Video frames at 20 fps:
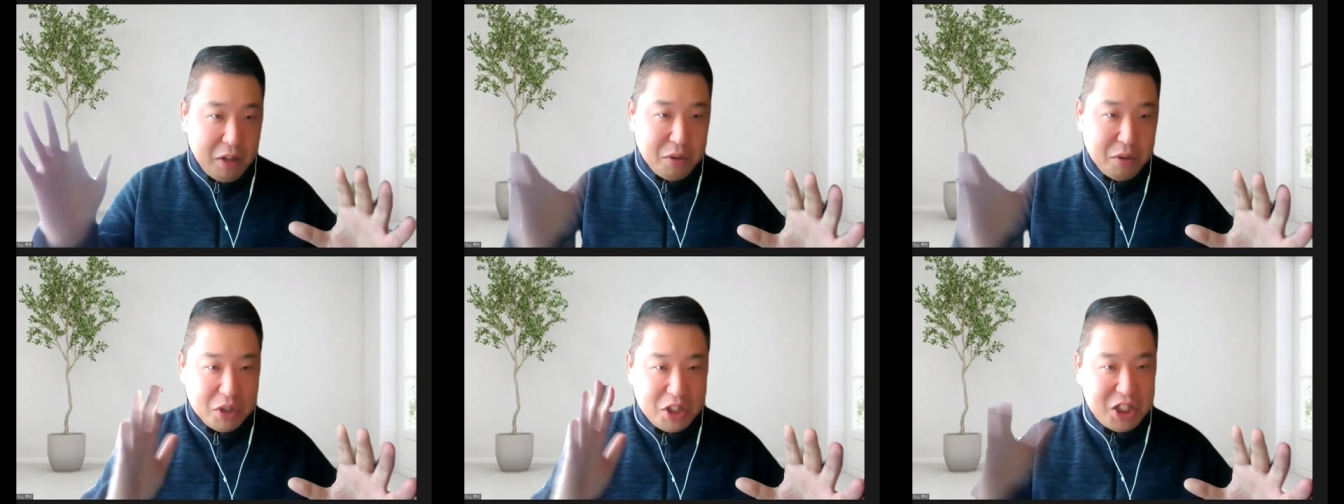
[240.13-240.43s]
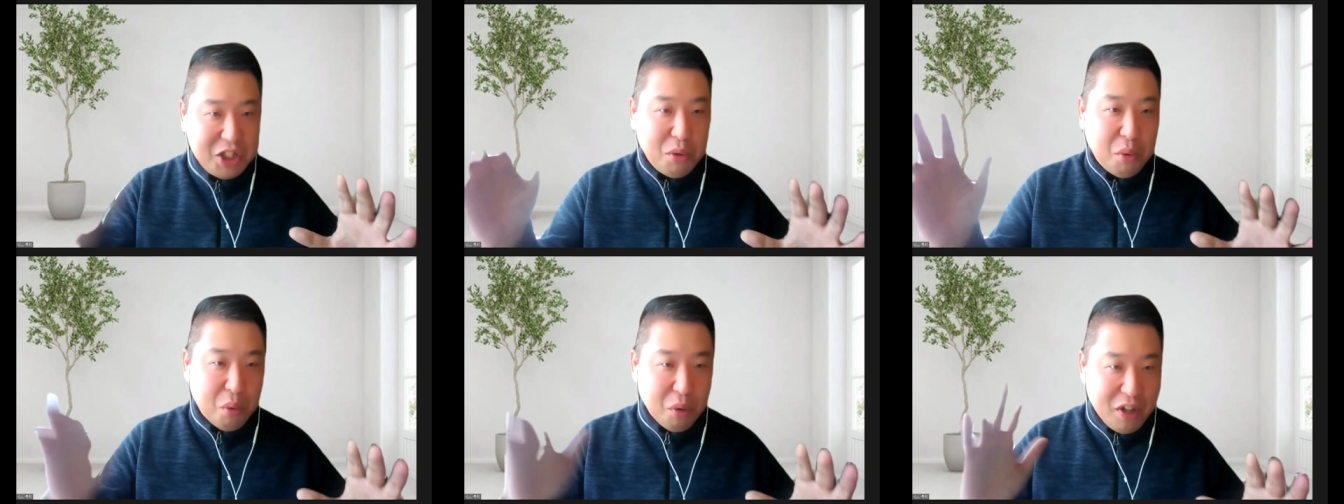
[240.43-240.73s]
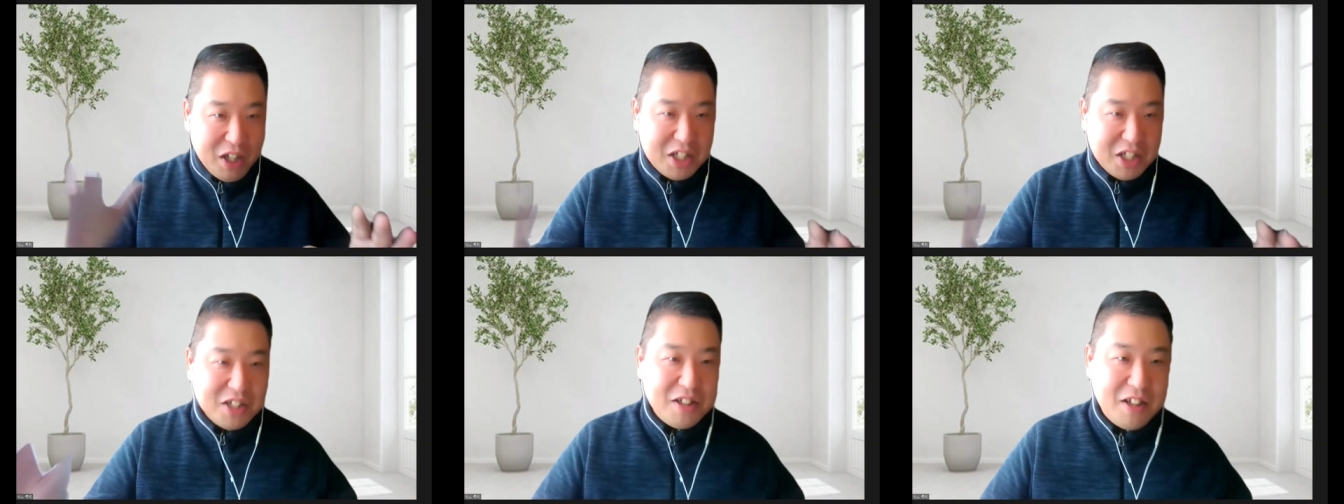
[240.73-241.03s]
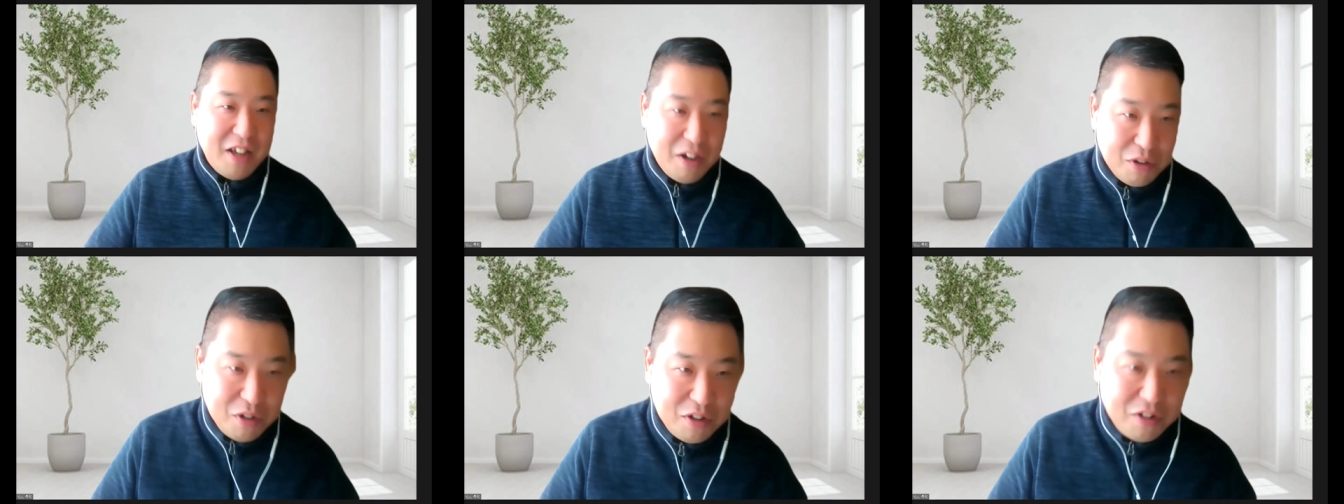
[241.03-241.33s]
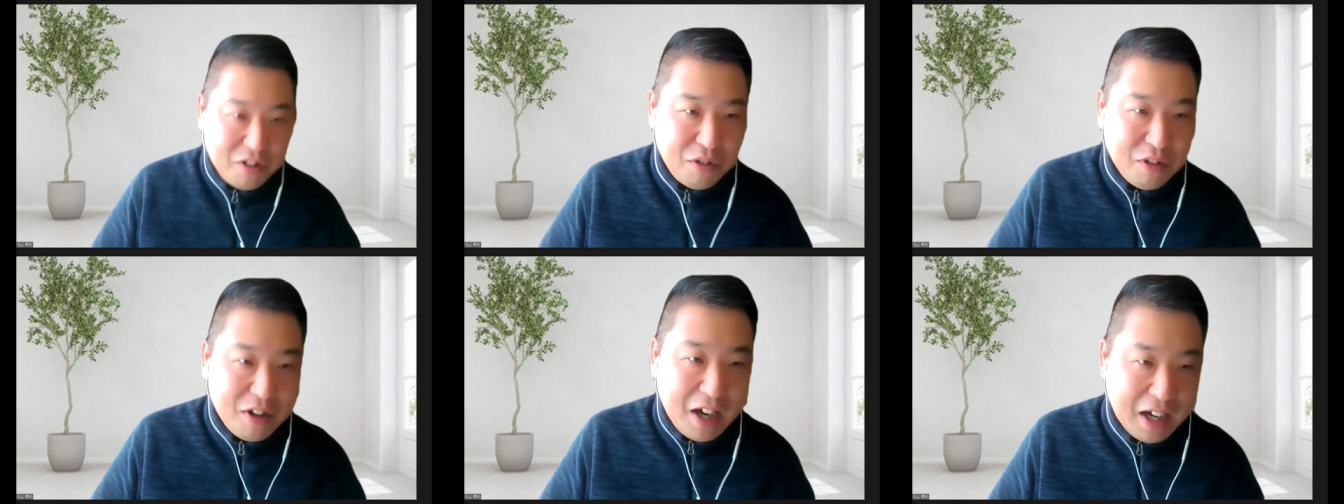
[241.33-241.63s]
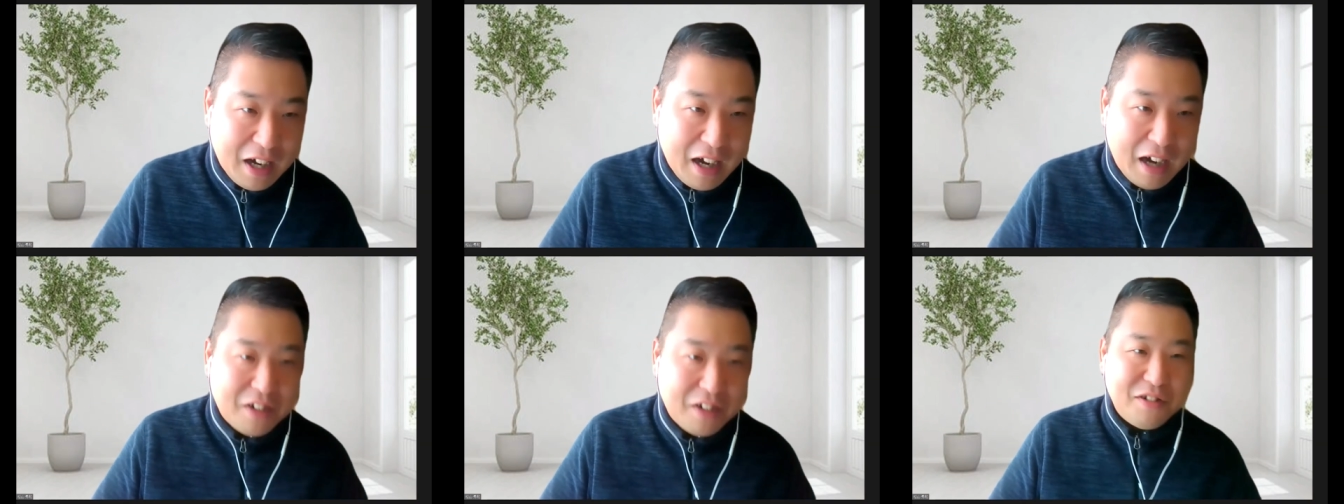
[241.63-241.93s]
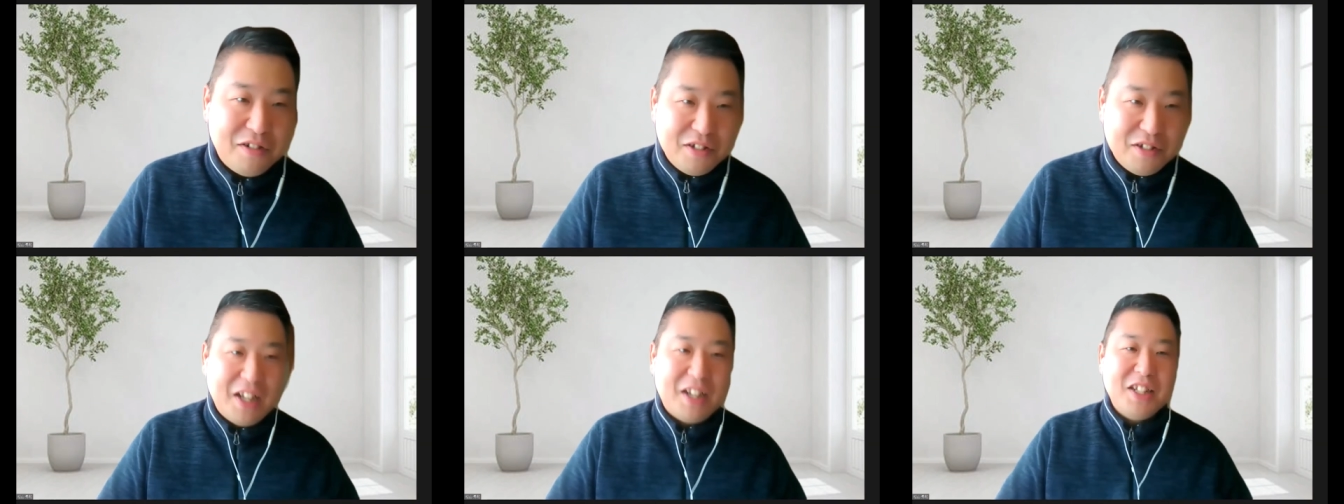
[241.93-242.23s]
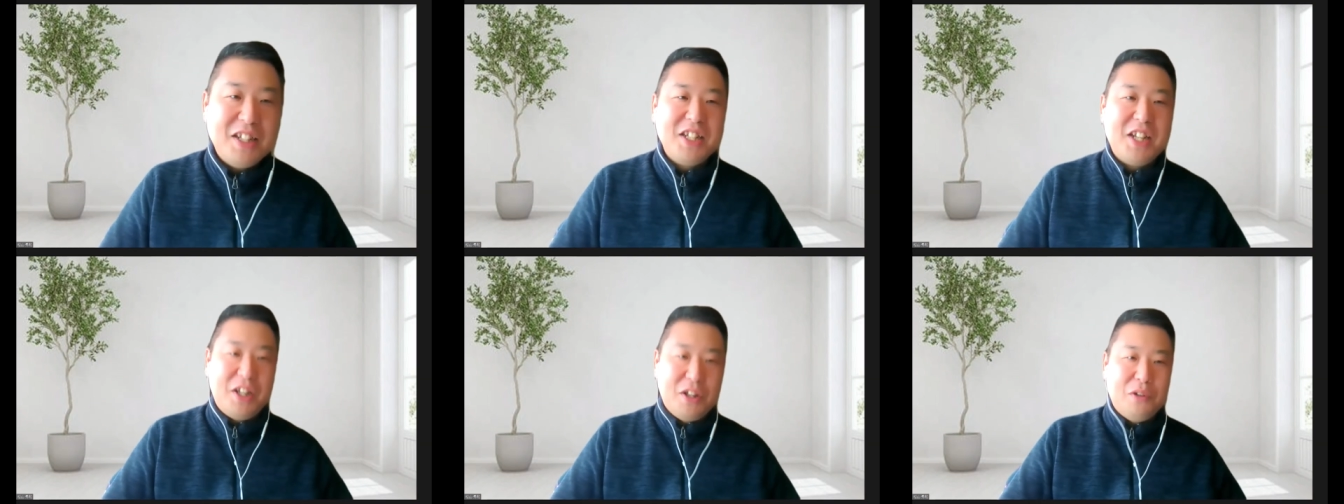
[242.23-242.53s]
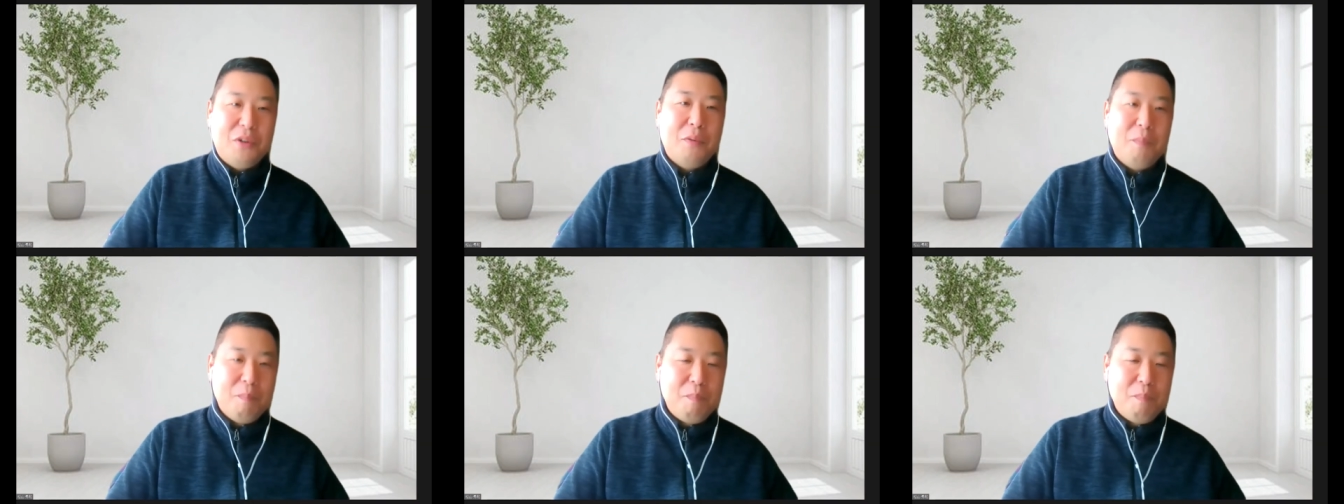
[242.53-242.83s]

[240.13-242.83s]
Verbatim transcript: の地方に住んでいるっていう感覚なんですけど